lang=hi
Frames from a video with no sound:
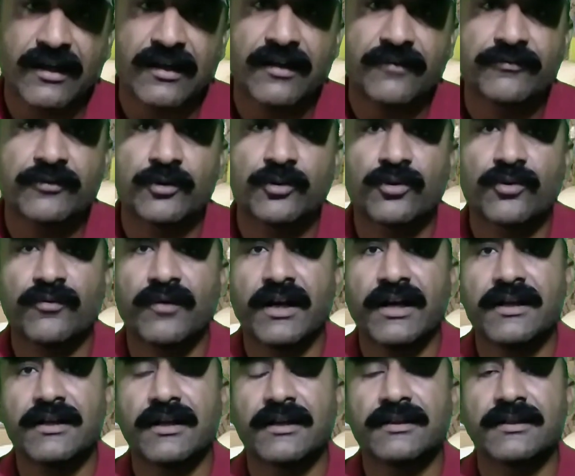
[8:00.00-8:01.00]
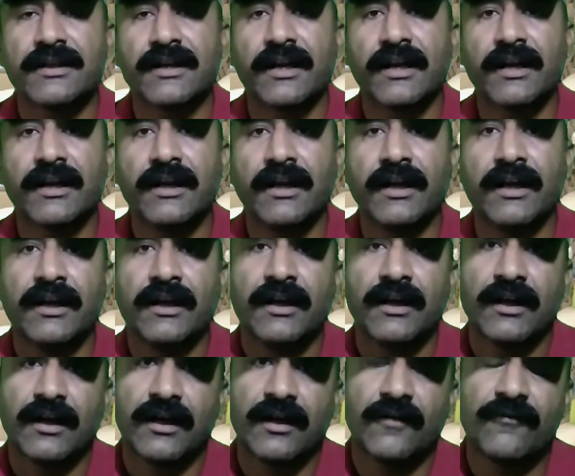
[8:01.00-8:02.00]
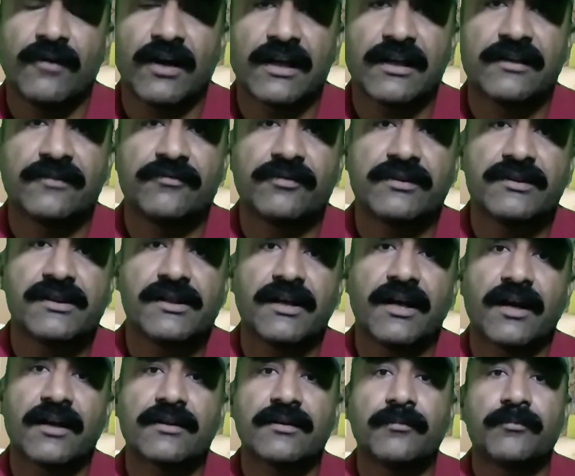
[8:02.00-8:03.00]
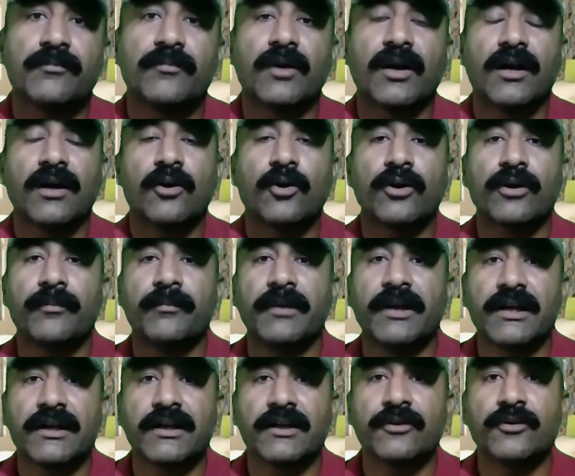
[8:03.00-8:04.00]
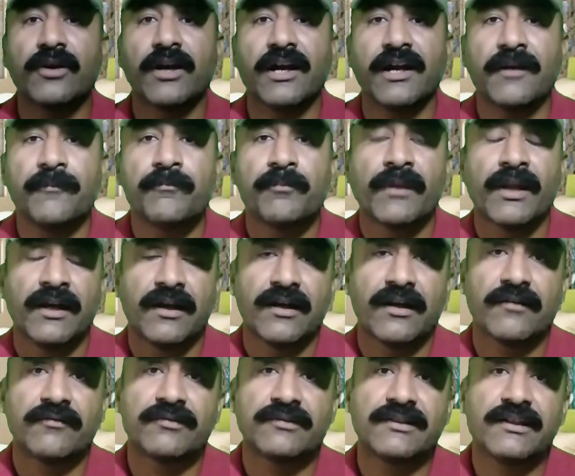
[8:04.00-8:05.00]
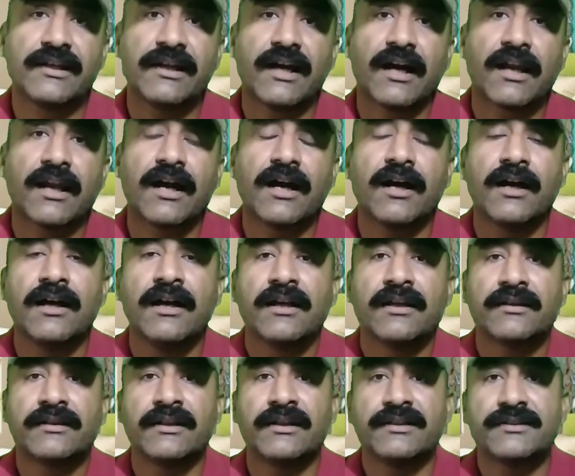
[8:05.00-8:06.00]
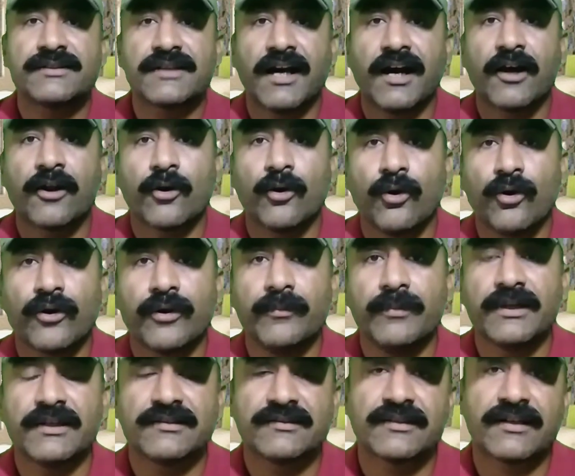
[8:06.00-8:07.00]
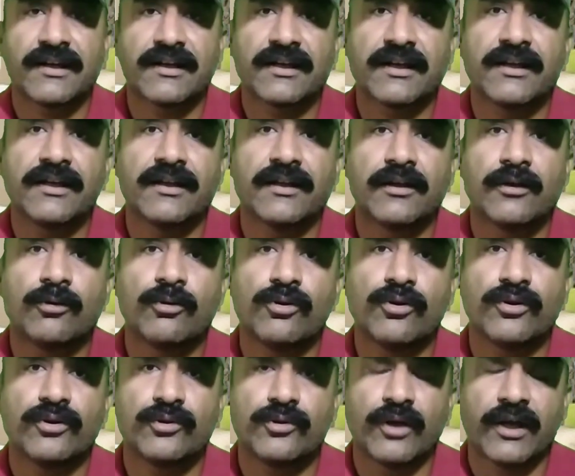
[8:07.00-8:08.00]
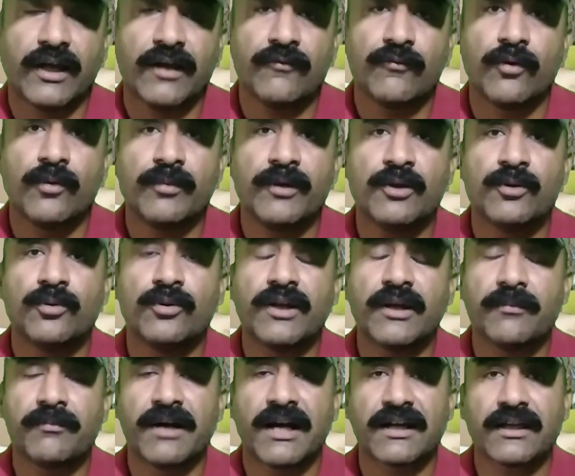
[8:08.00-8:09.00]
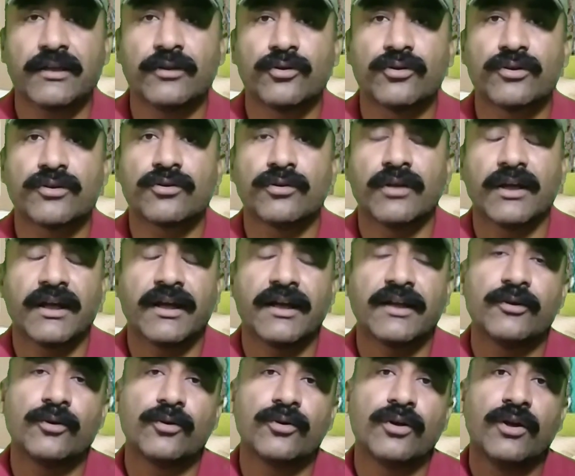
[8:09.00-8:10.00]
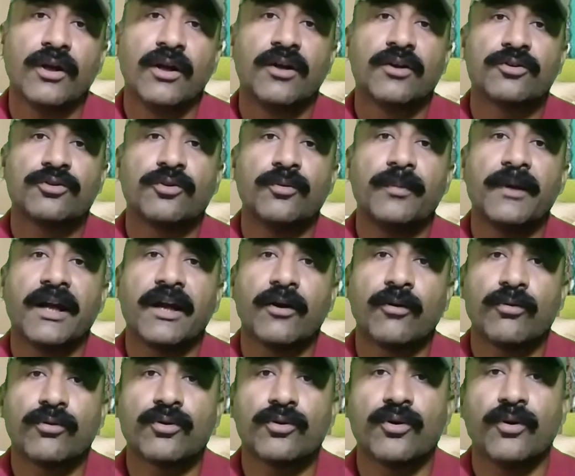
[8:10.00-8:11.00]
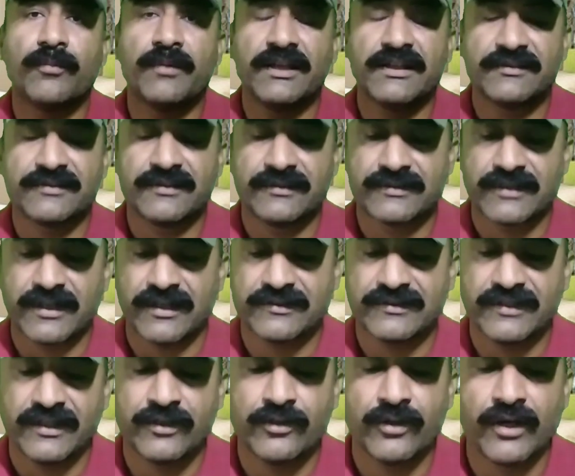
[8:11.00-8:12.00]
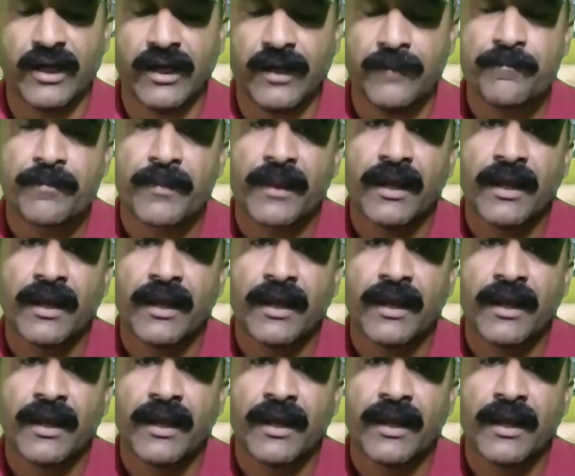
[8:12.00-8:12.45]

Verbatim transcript: हलफ तो उठवाए जाते रहेंगे वालद वज़ी अजम और बेटा जो है वज़ी अला तीन चार और भी इस तरह के लोग जो हैं वो भी ढूंढें बाकी जो सूबे हैं उनको भी इसी तरह से जो है